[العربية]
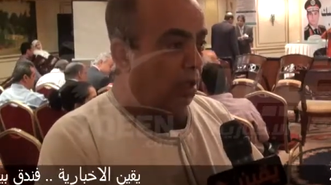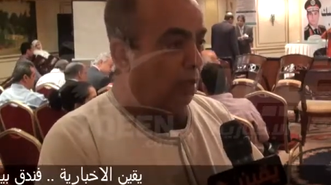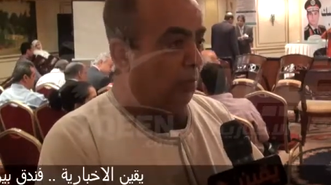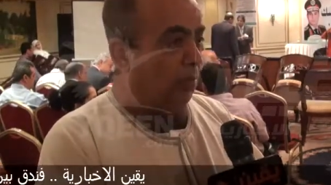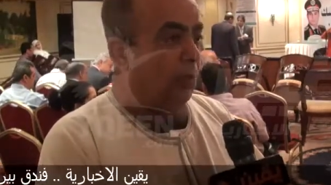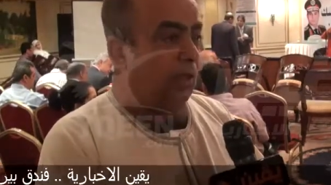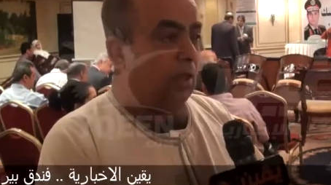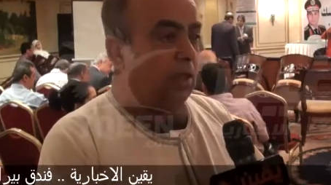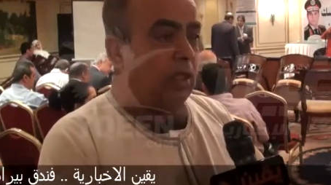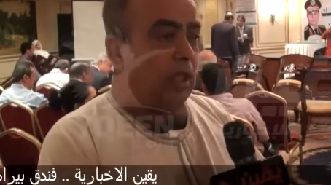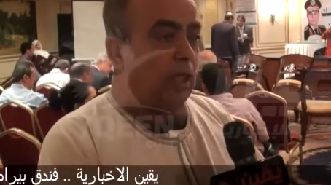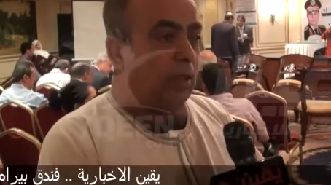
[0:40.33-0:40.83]

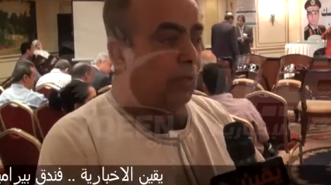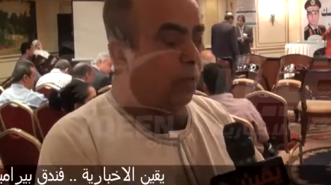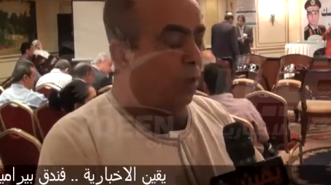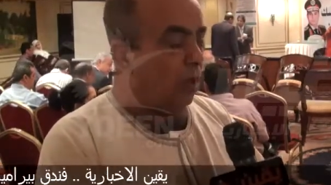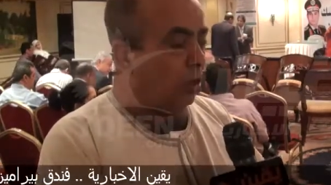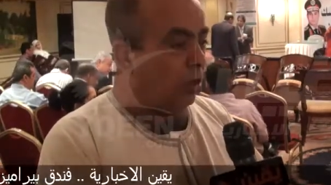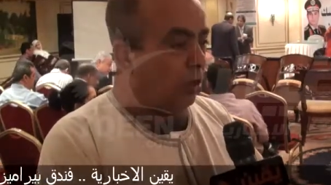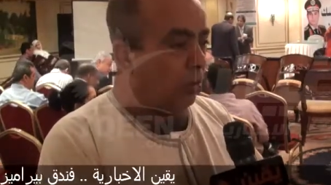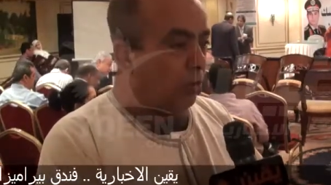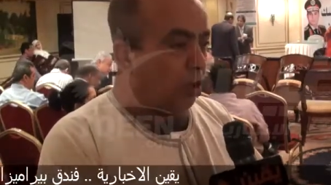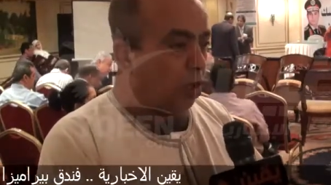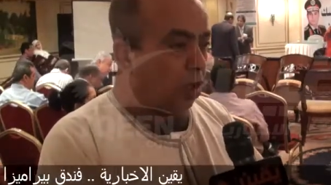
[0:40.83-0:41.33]
مزيد من
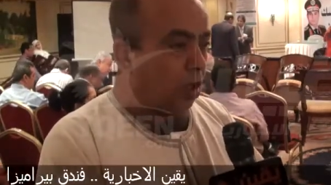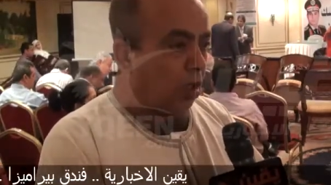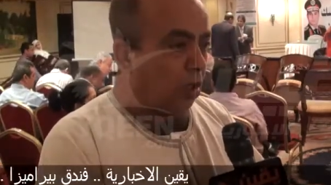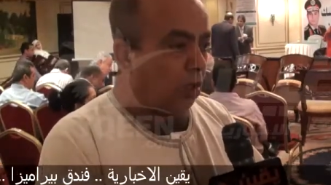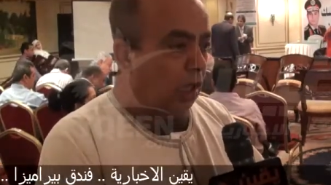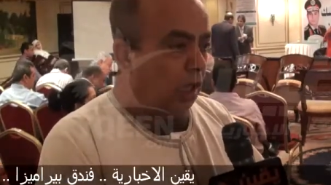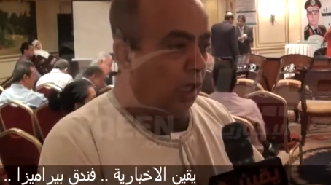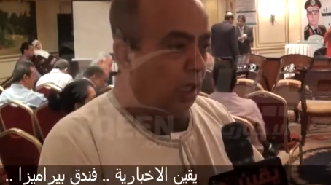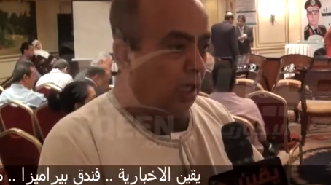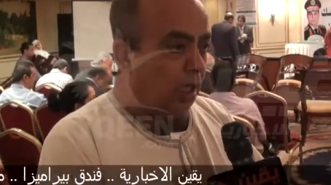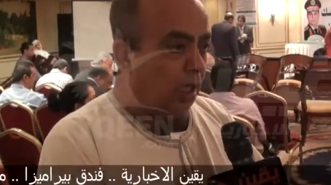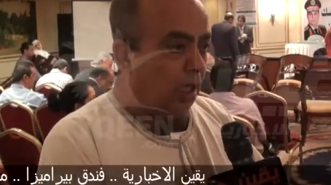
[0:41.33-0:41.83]

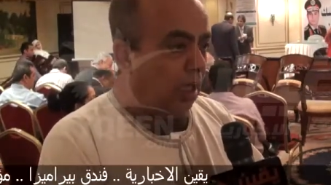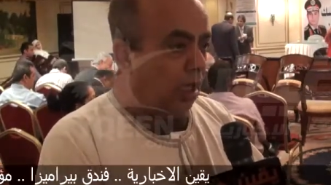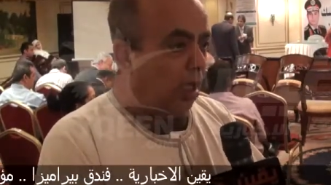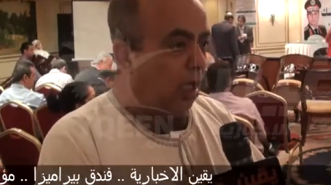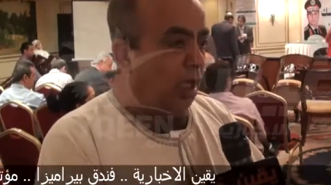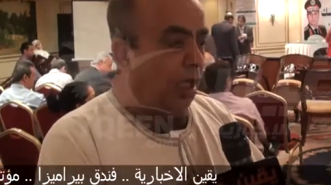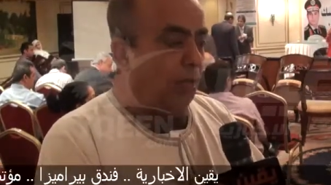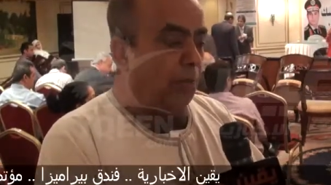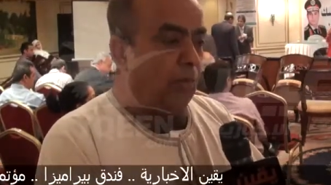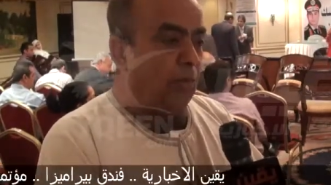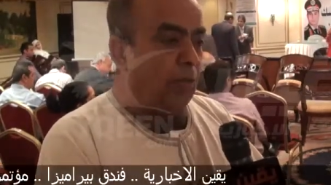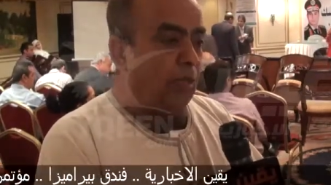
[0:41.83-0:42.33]
الديمقراطيه
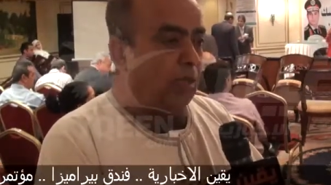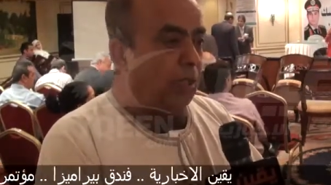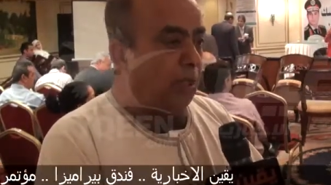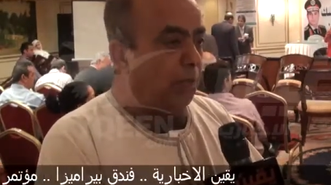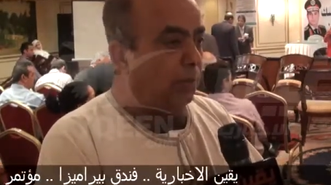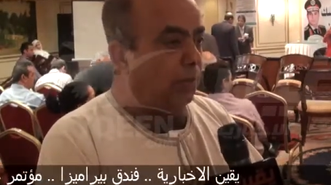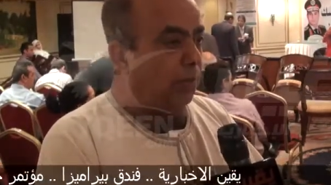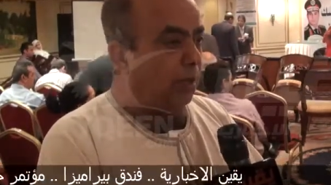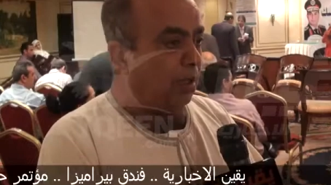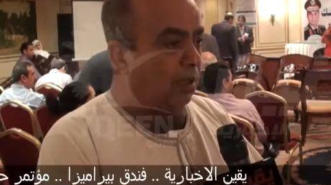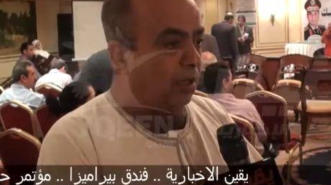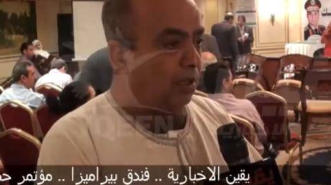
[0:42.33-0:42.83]

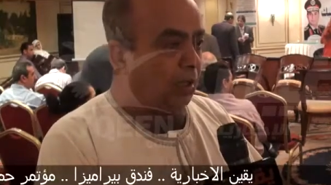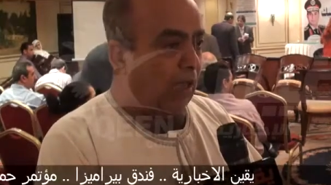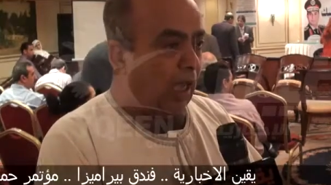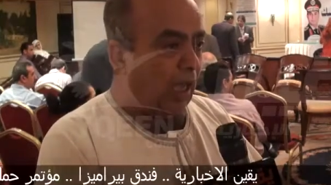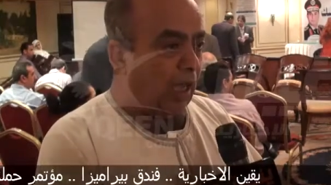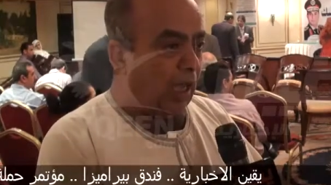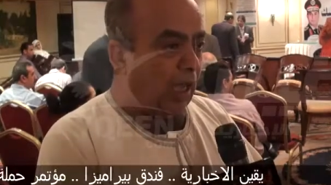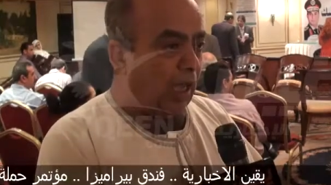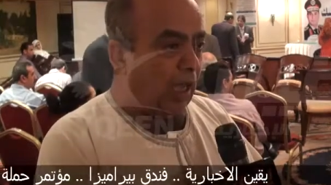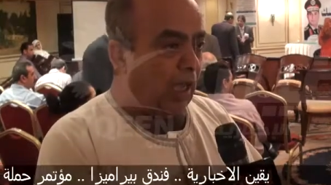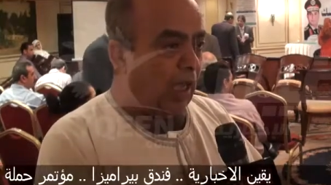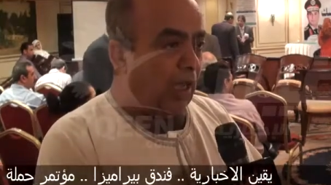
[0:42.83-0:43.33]
مزيد من
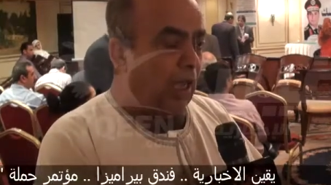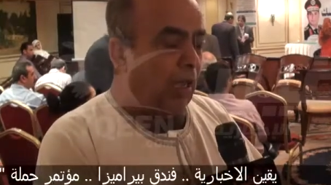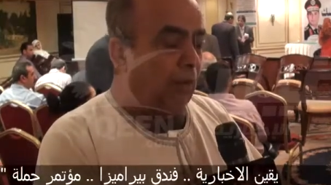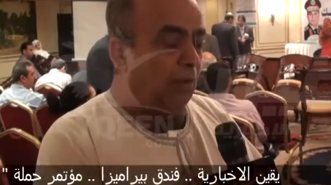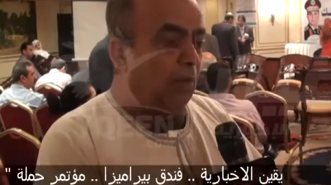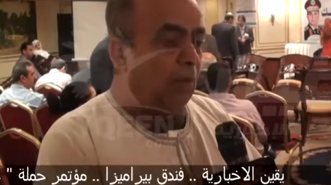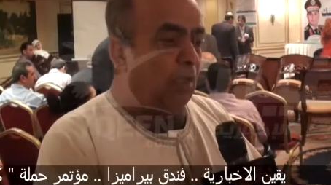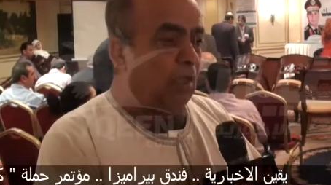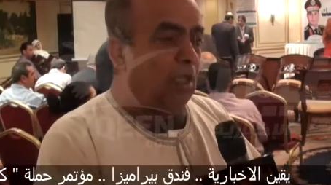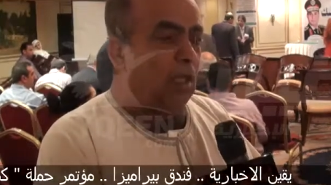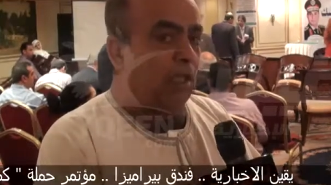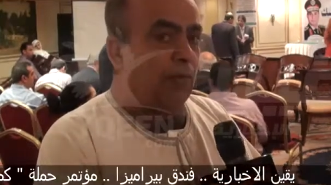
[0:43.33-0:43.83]
الصحه
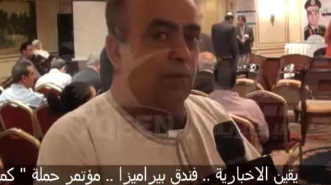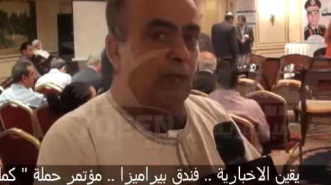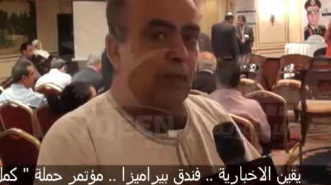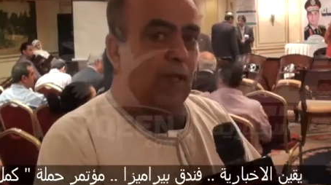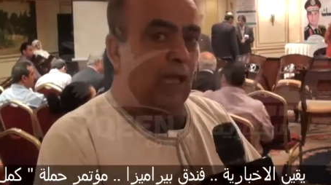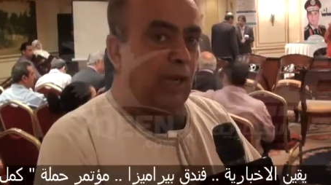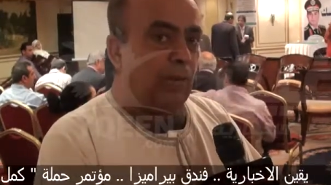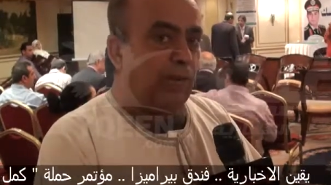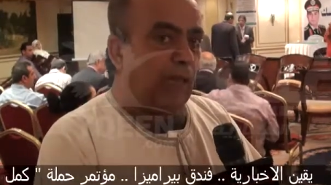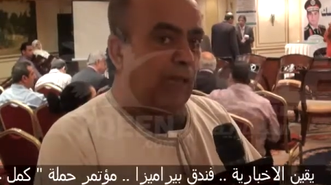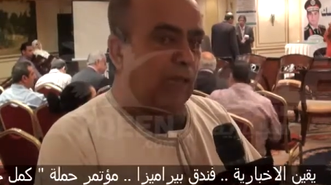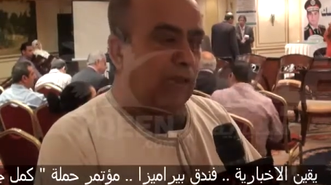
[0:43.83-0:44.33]
مزيد من
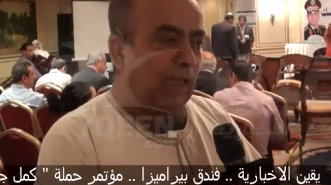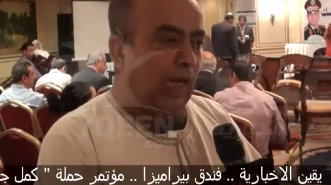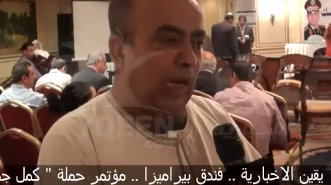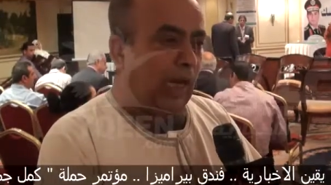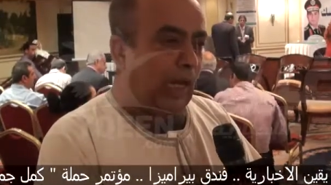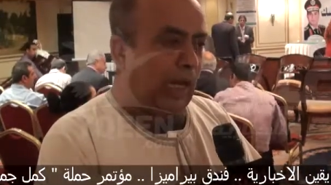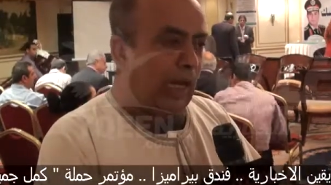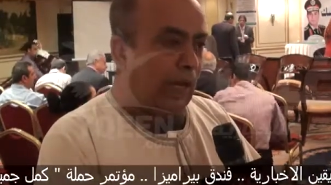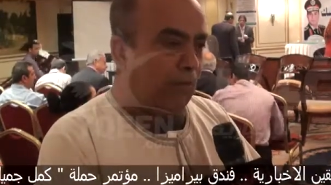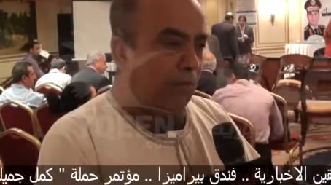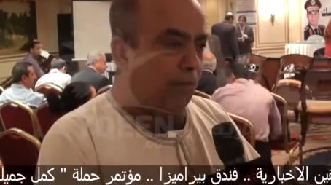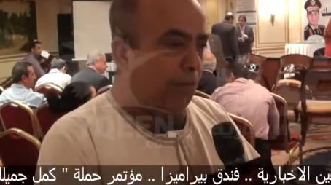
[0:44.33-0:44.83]
البحث
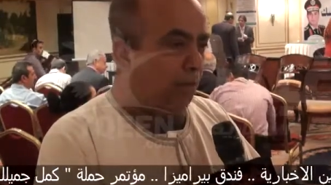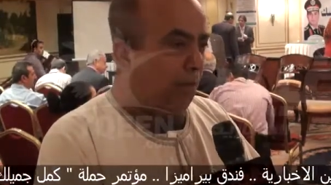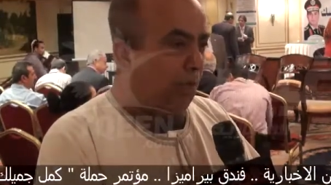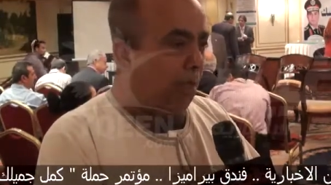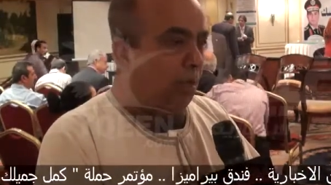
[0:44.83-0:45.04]
العام